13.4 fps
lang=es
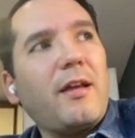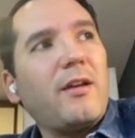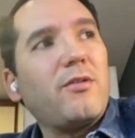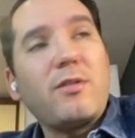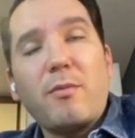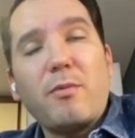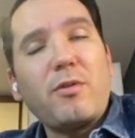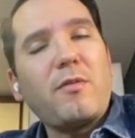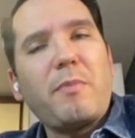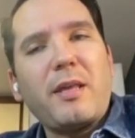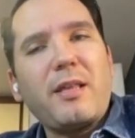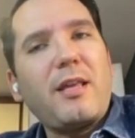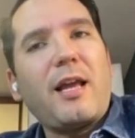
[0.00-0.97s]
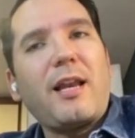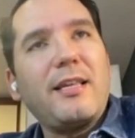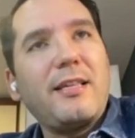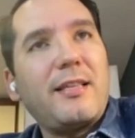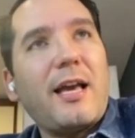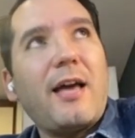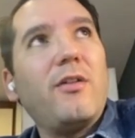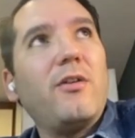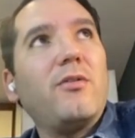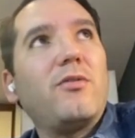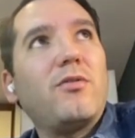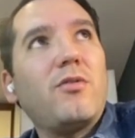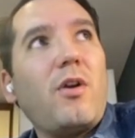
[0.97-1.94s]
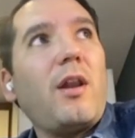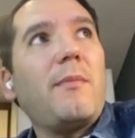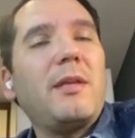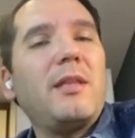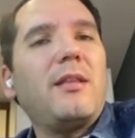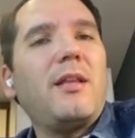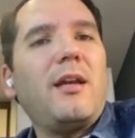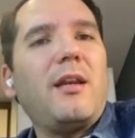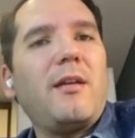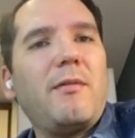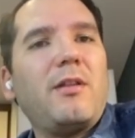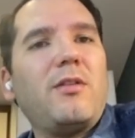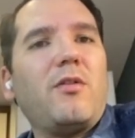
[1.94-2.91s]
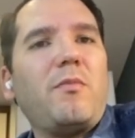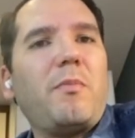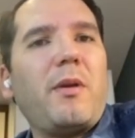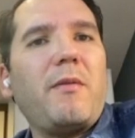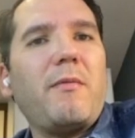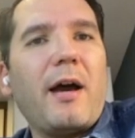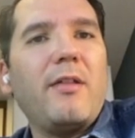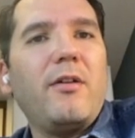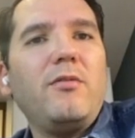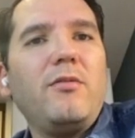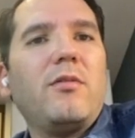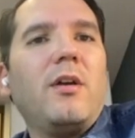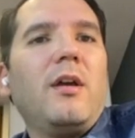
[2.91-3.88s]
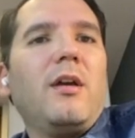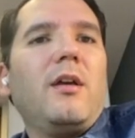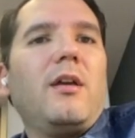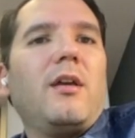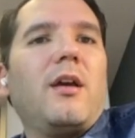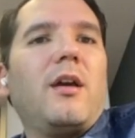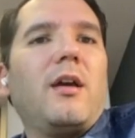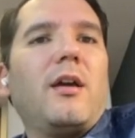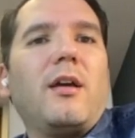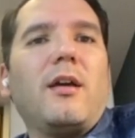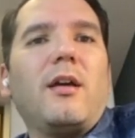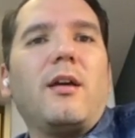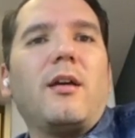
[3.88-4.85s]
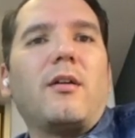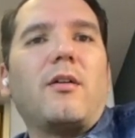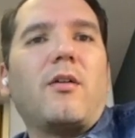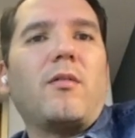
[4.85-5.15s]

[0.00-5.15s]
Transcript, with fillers: nos hemos especializado solamente en eventos privados. Eh,